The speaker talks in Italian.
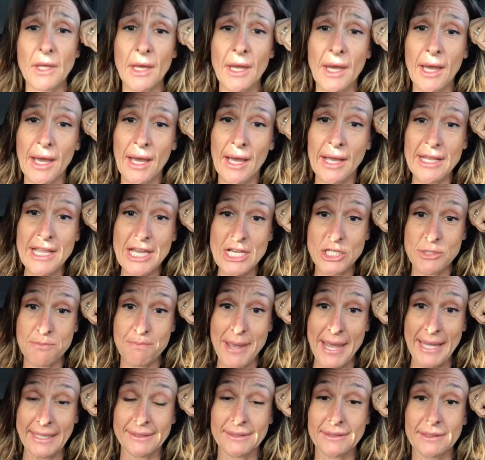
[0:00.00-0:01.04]
eh, gli
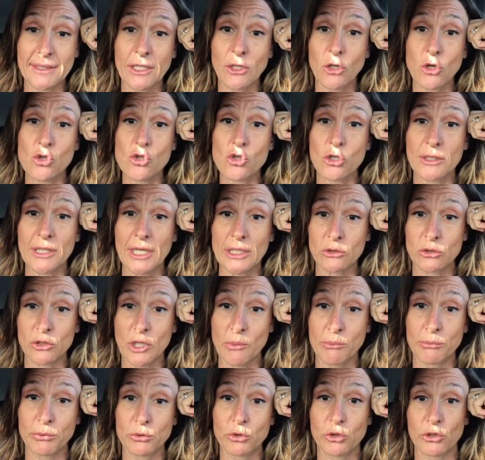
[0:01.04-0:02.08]
aspetti, non soltanto
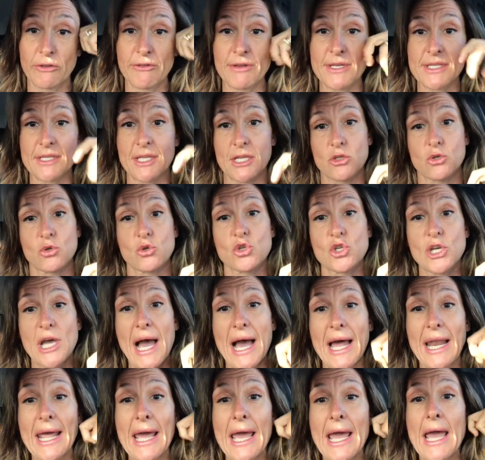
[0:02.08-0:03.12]
da un punto di vista
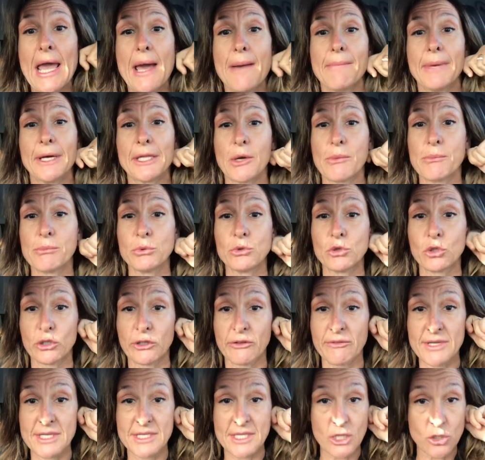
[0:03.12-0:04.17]
sociale, ma da un punto
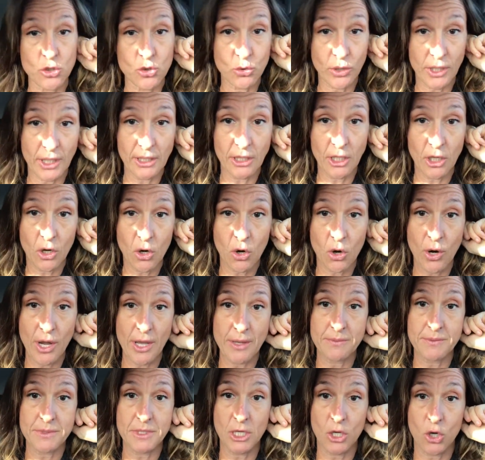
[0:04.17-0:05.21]
di vista giuridico
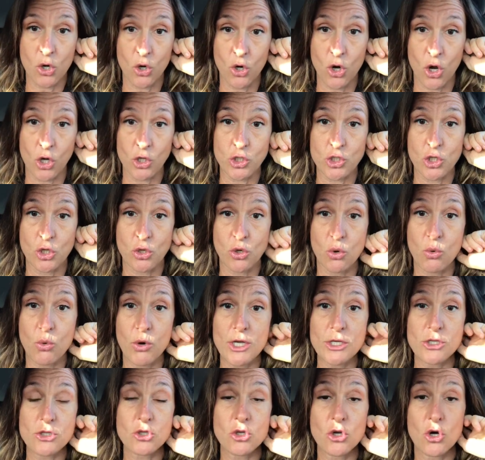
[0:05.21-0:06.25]
e psicologico.
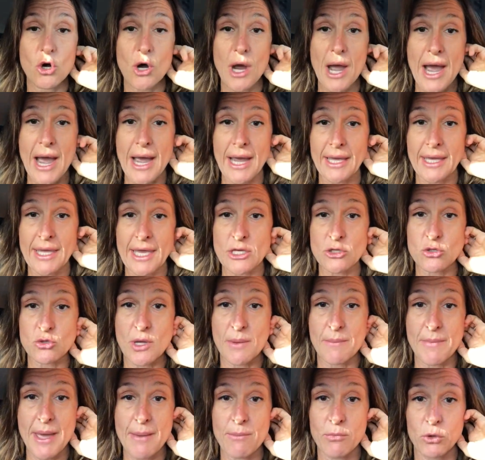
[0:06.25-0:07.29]
Questo ha
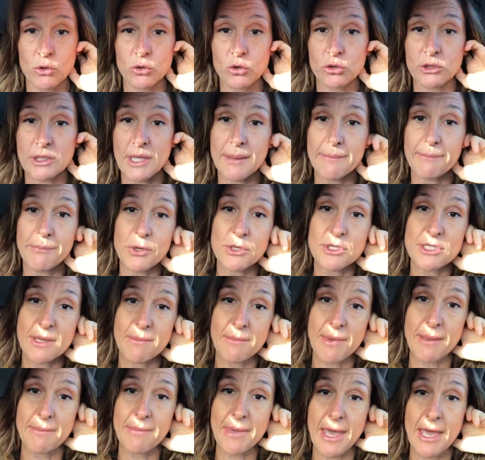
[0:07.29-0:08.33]
richiesto a me molto tempo
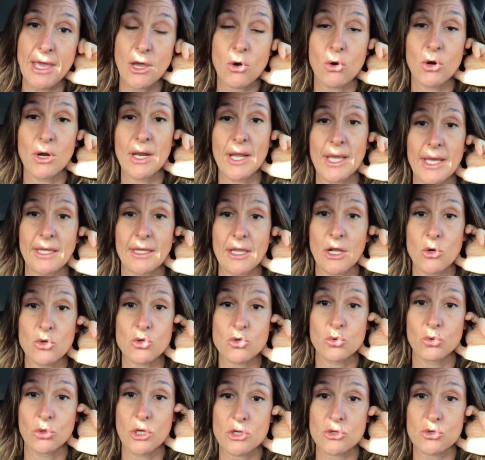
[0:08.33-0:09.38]
insieme ai miei colleghi dello
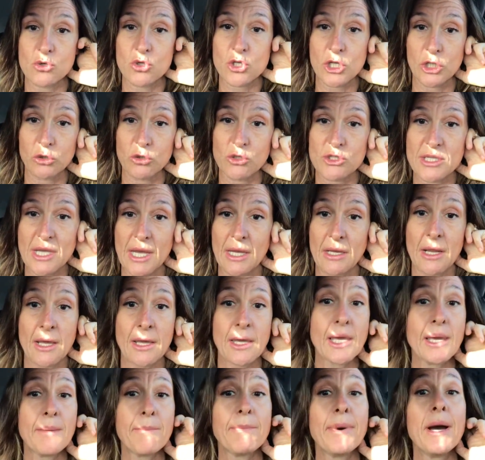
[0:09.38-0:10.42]
studio associato 6 in
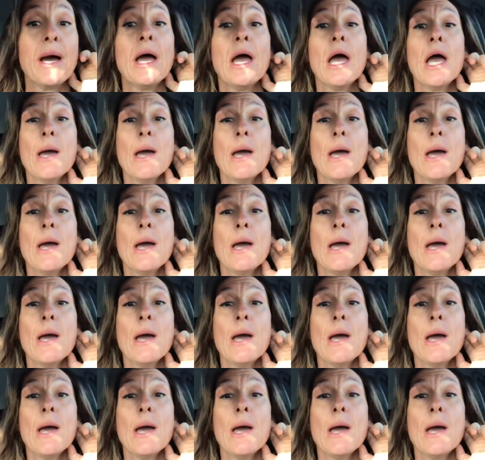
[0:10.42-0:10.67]
Equipe,